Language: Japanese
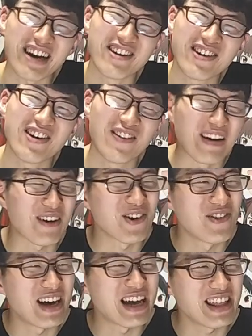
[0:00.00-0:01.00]
うん、まあこ
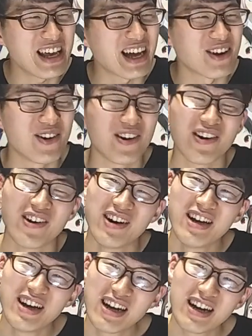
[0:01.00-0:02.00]
の前ね、あ
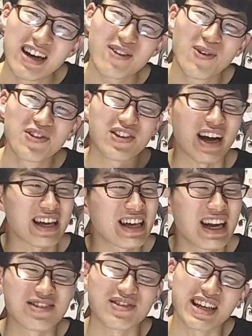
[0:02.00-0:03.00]
のー今季の派
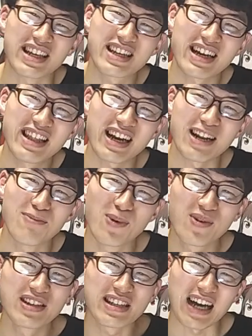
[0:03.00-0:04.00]
遣争い激化の中で
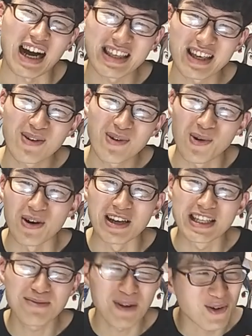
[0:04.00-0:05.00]
僕自身派遣候補が
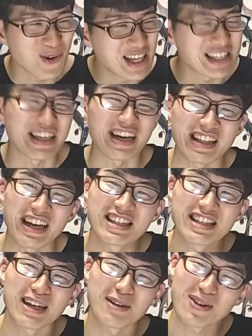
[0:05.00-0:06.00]
一番これなんじゃないか男子
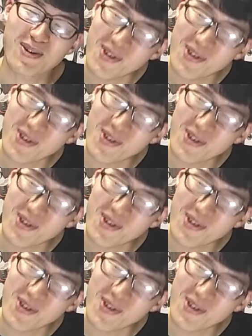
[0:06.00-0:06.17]
とけど、今